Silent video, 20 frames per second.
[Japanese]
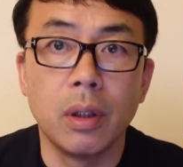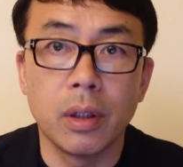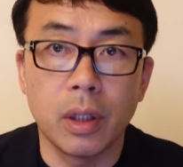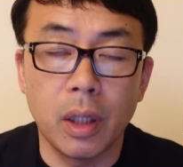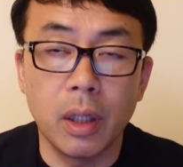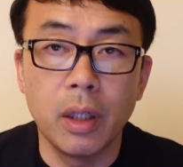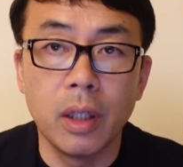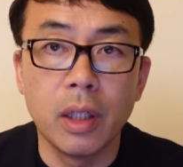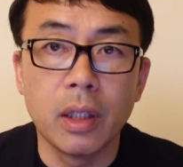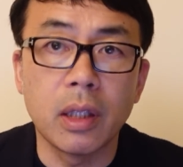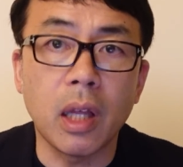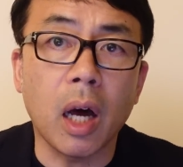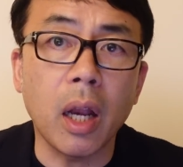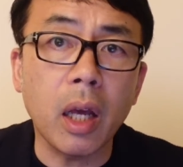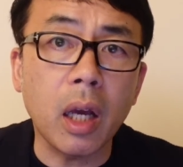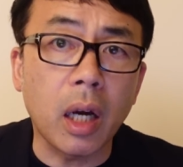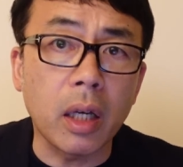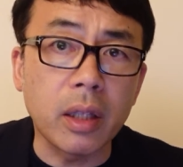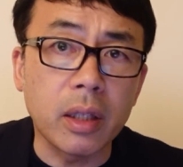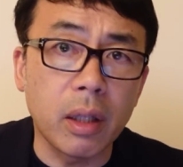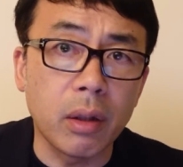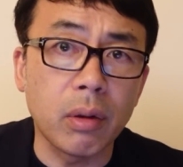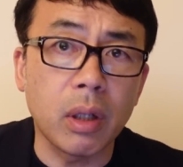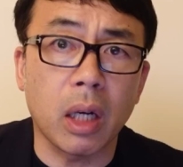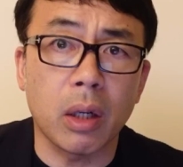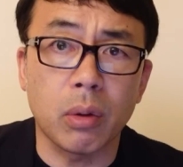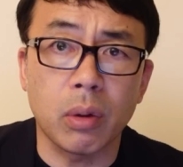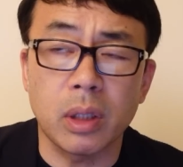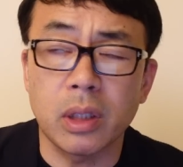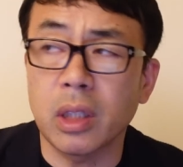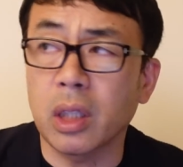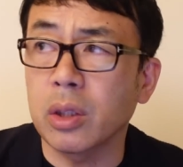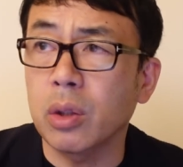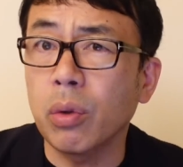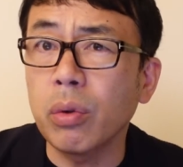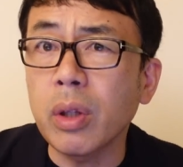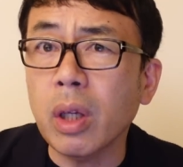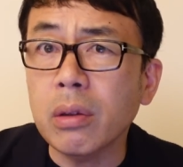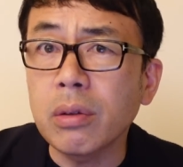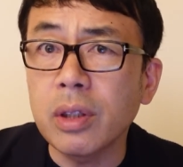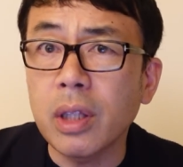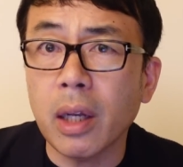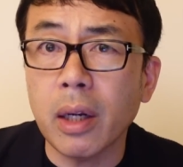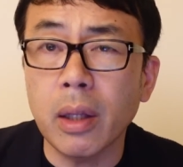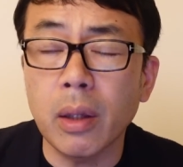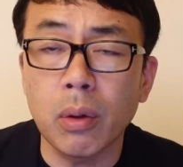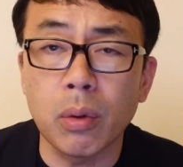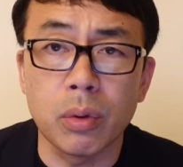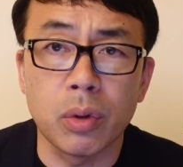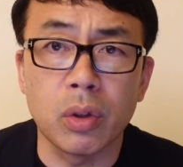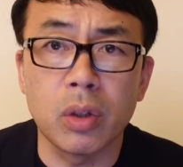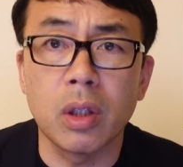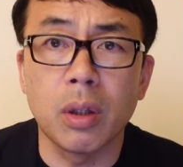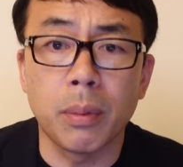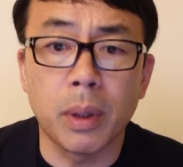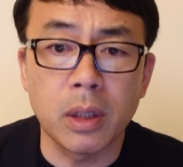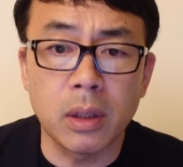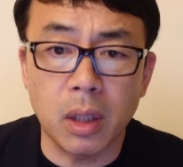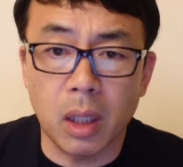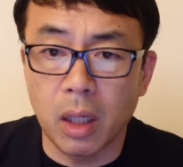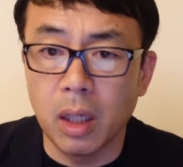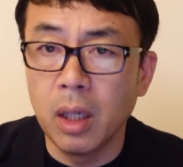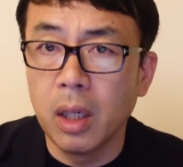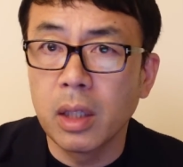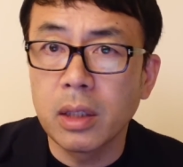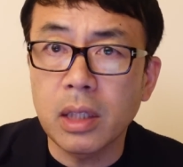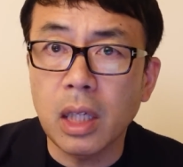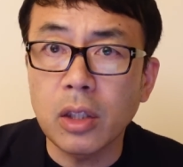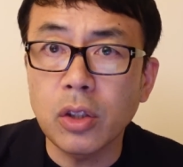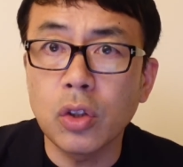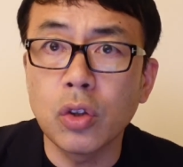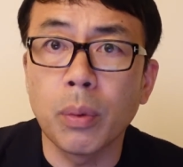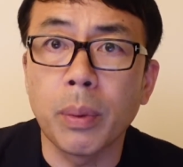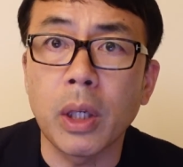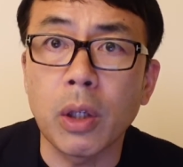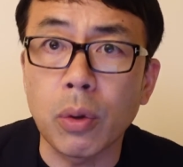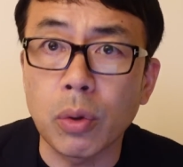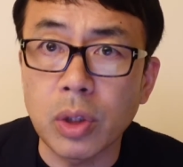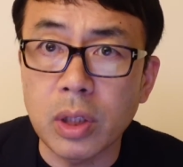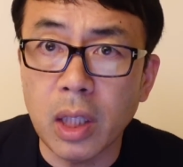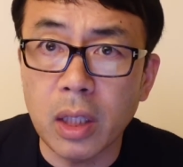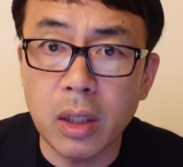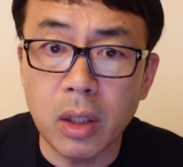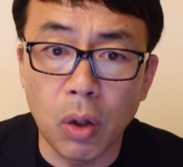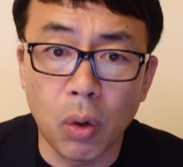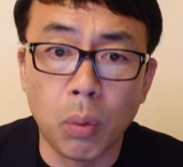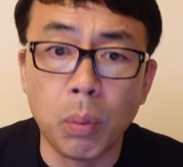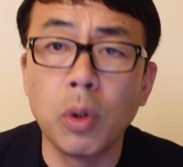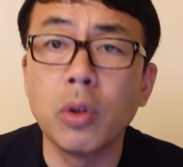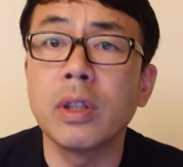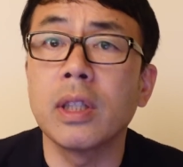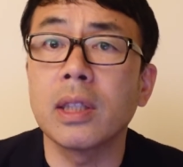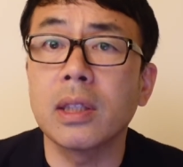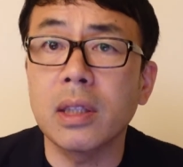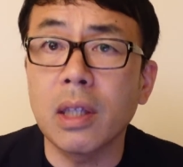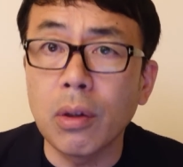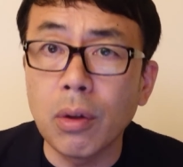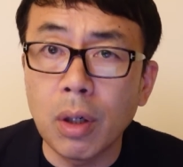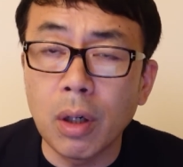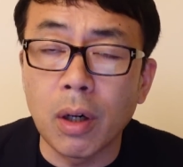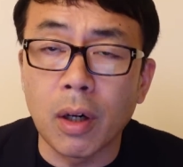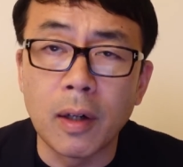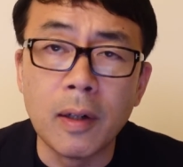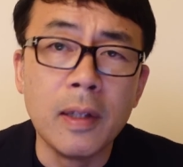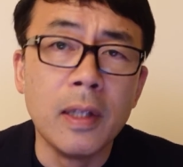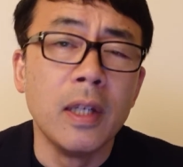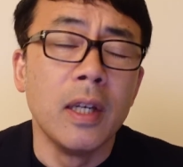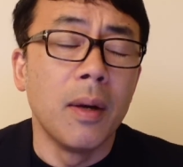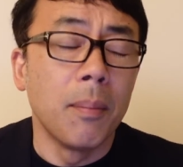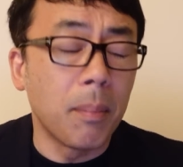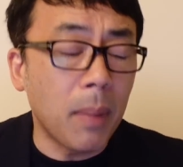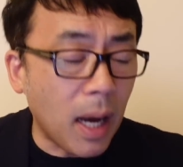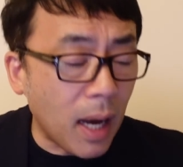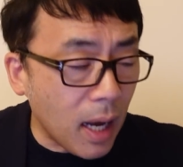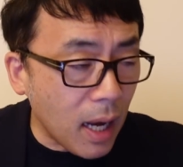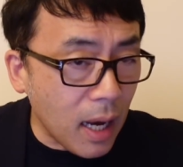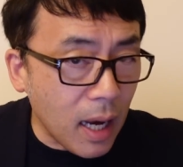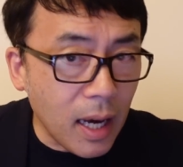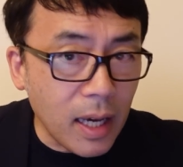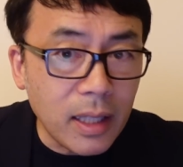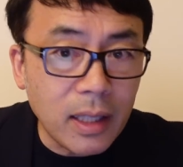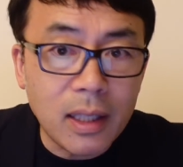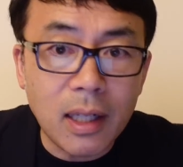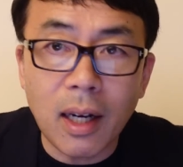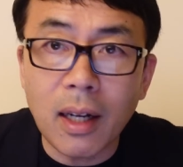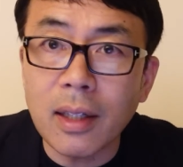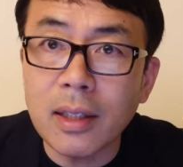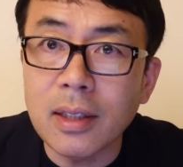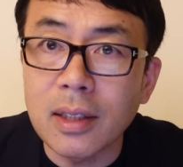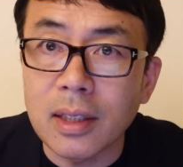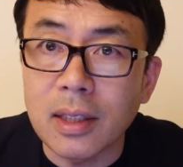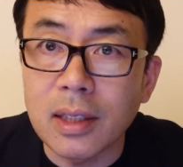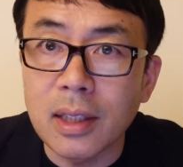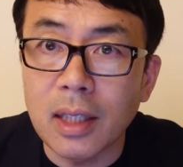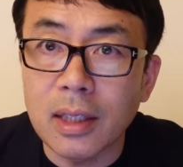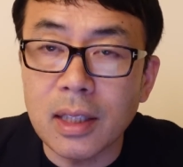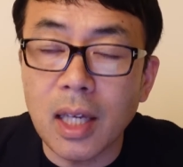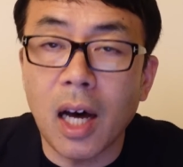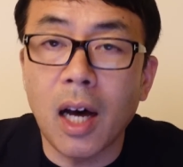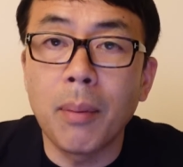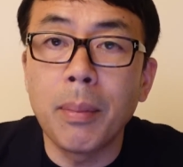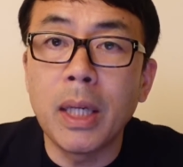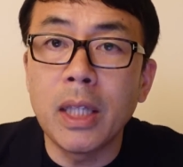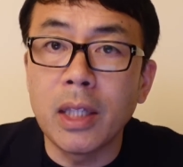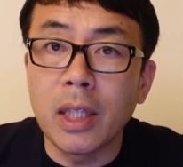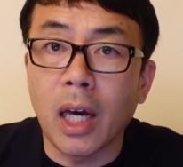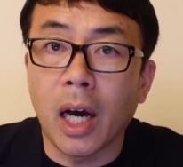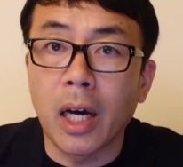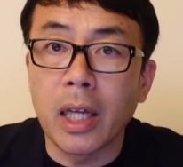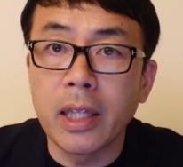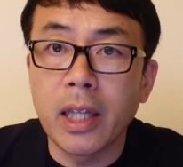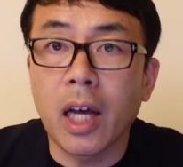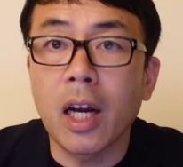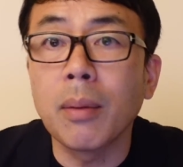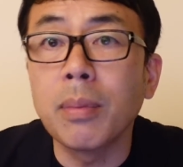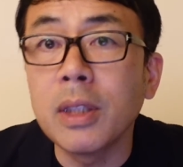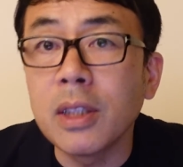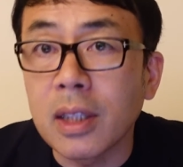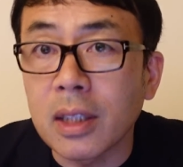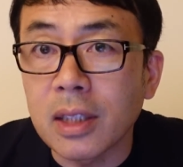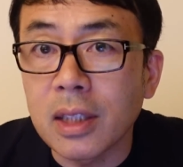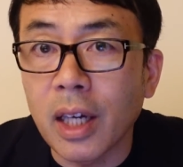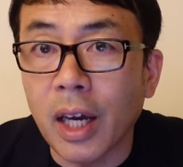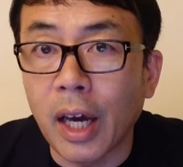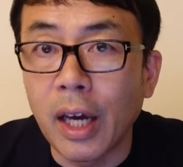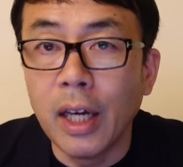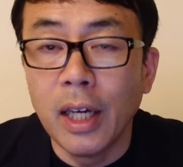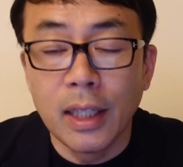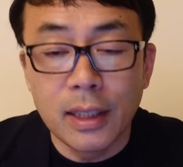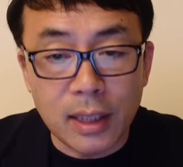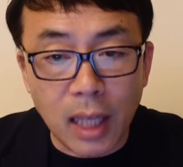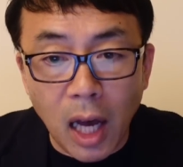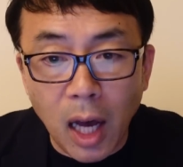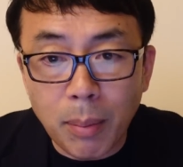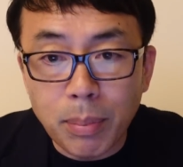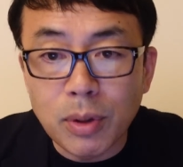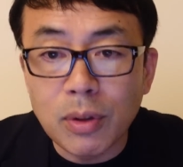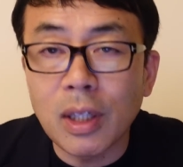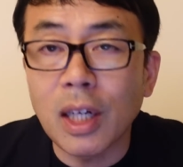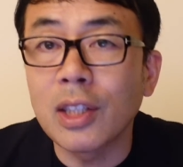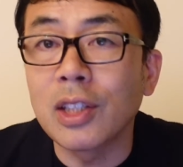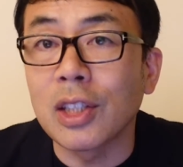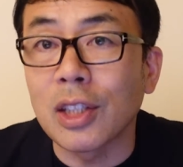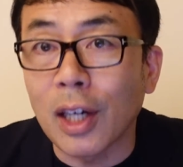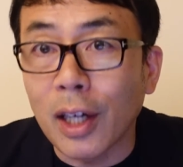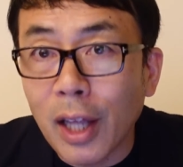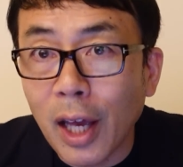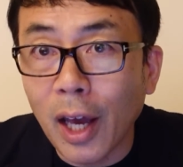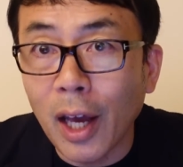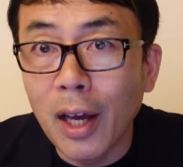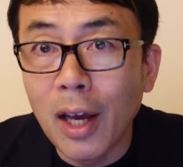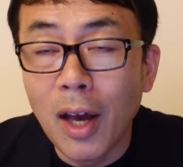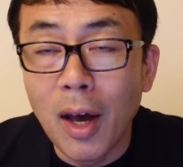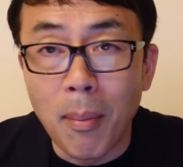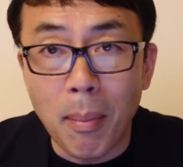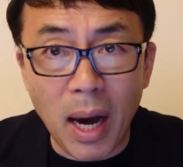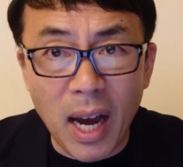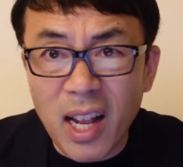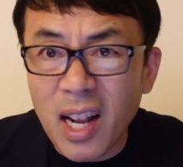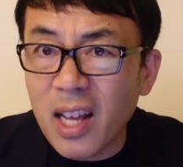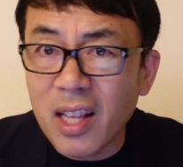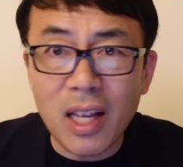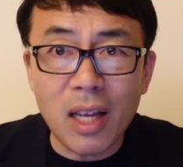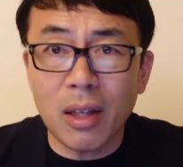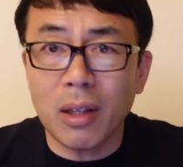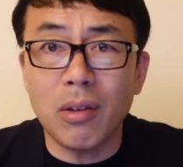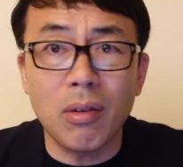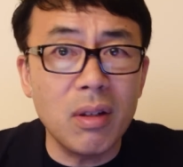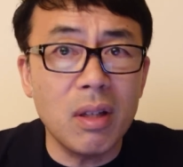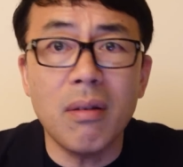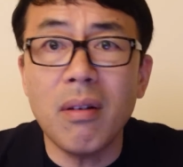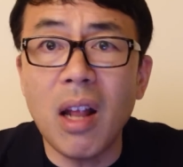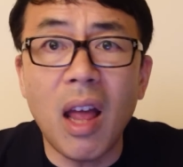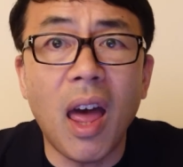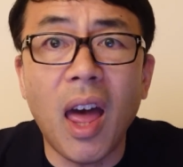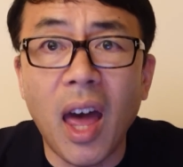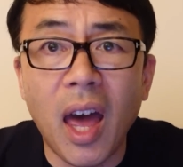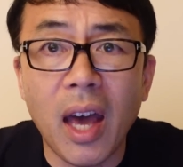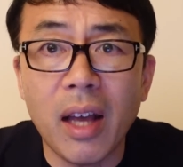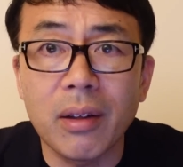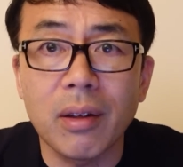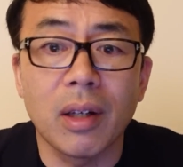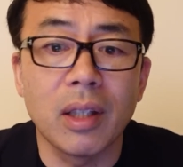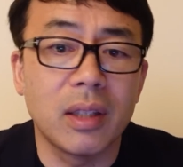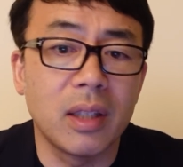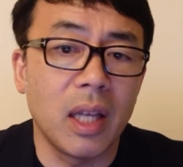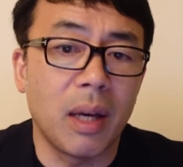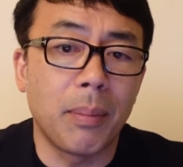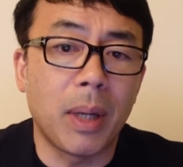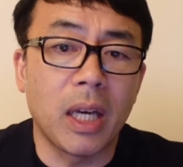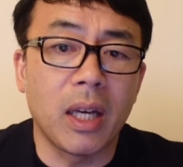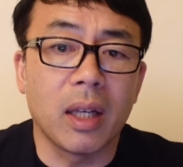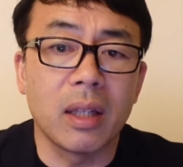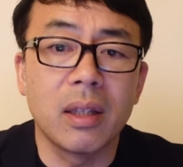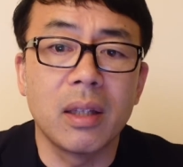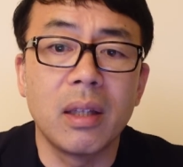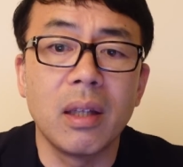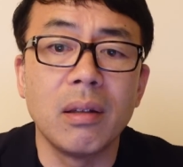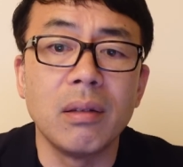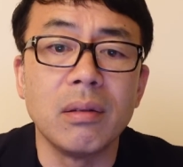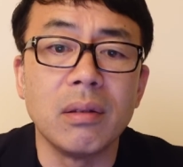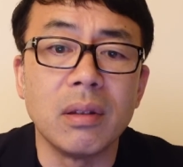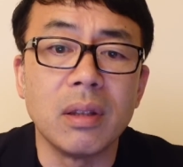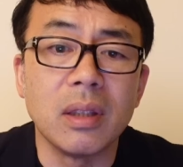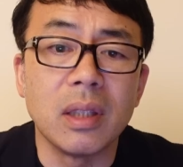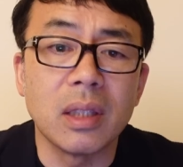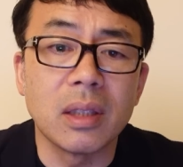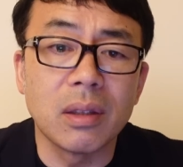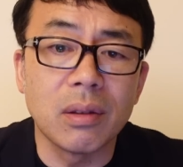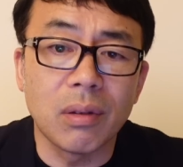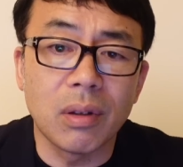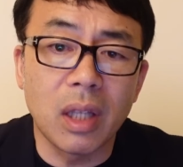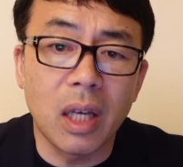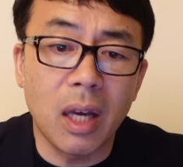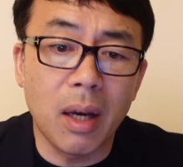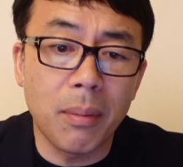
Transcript: ね。誰が言ってるからとかさ、そんなくだらねえこと言ってる前にさ、算数の勉強してって思うんですけど、まあ相変わらずですね、左派メディア、並びにですね、左派文化人がね、前なんだ飛んでべーとか言って、まあやってるんですよね。